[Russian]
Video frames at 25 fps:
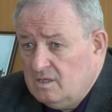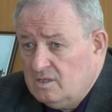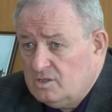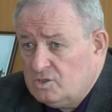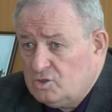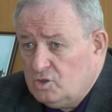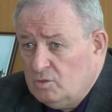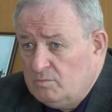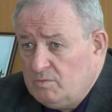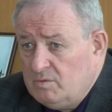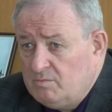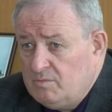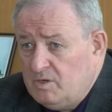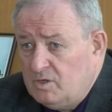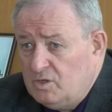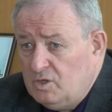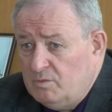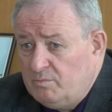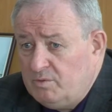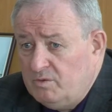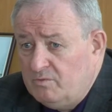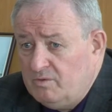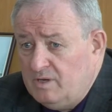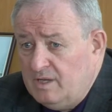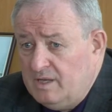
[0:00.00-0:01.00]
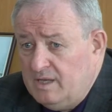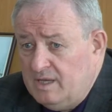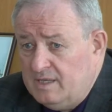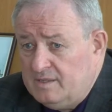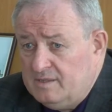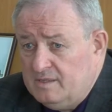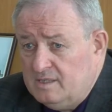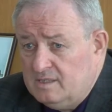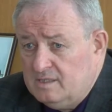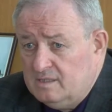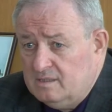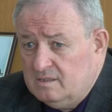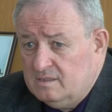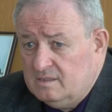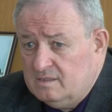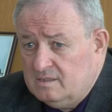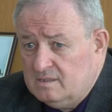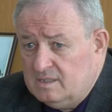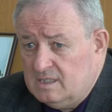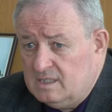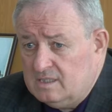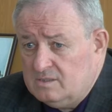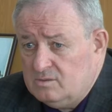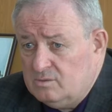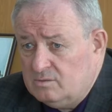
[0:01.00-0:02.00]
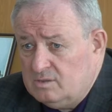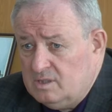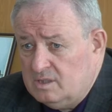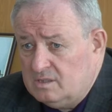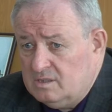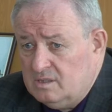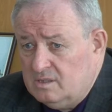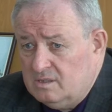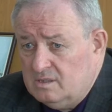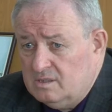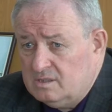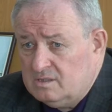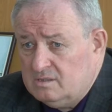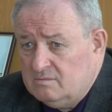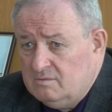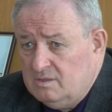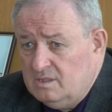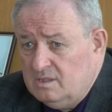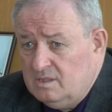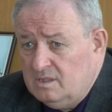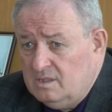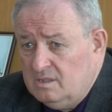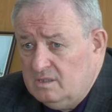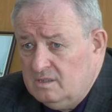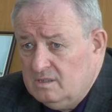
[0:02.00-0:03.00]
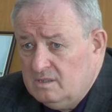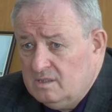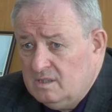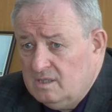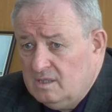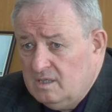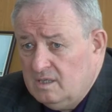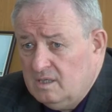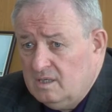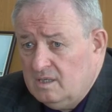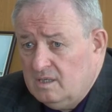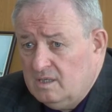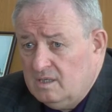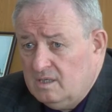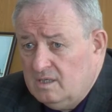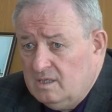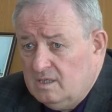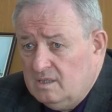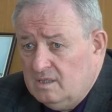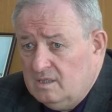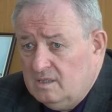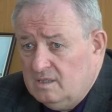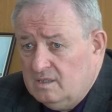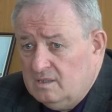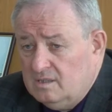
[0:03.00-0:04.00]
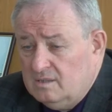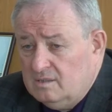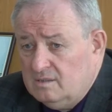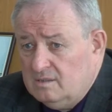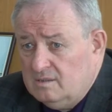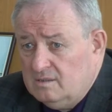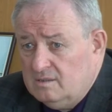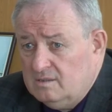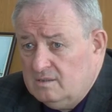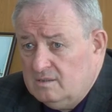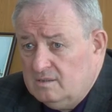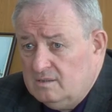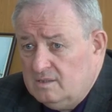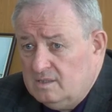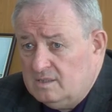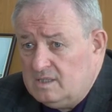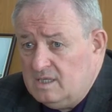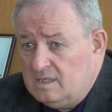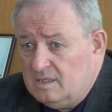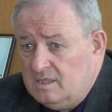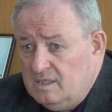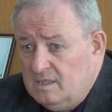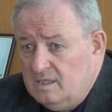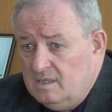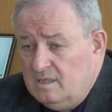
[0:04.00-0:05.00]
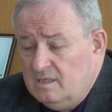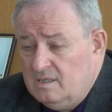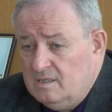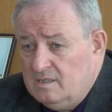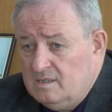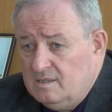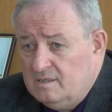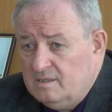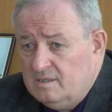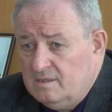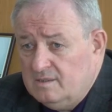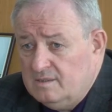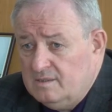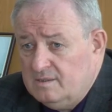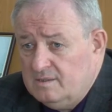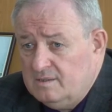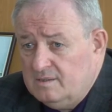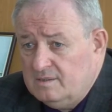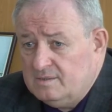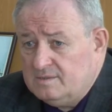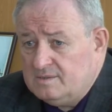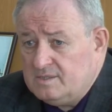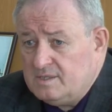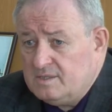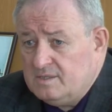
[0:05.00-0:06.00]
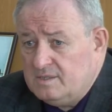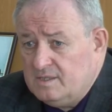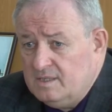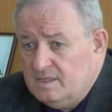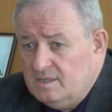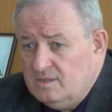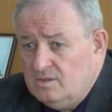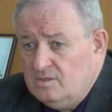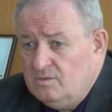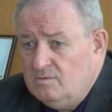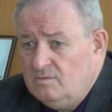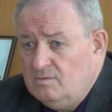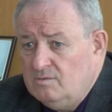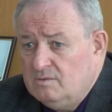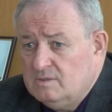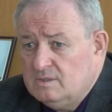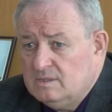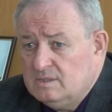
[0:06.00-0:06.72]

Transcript: Что бы могло повлиять на, на результаты голосования? Э, никаких инцидентов.